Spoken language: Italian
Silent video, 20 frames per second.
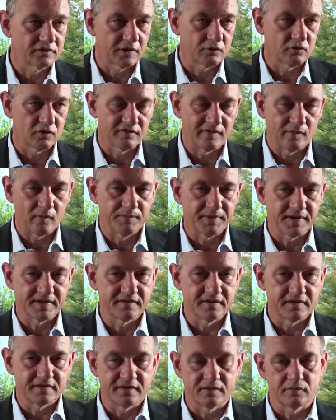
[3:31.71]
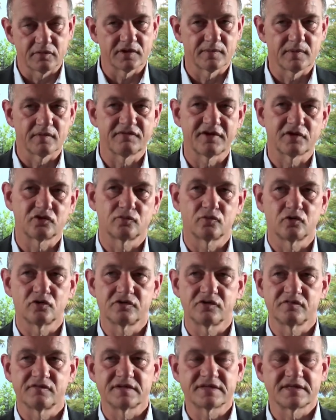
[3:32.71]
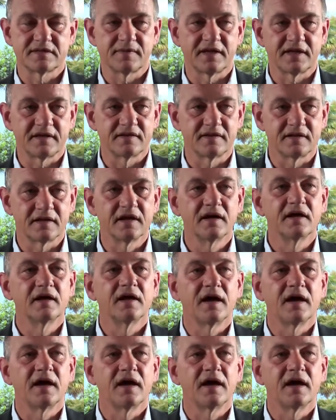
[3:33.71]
da cui eravamo partiti, quindi abbiamo fatto molti investimenti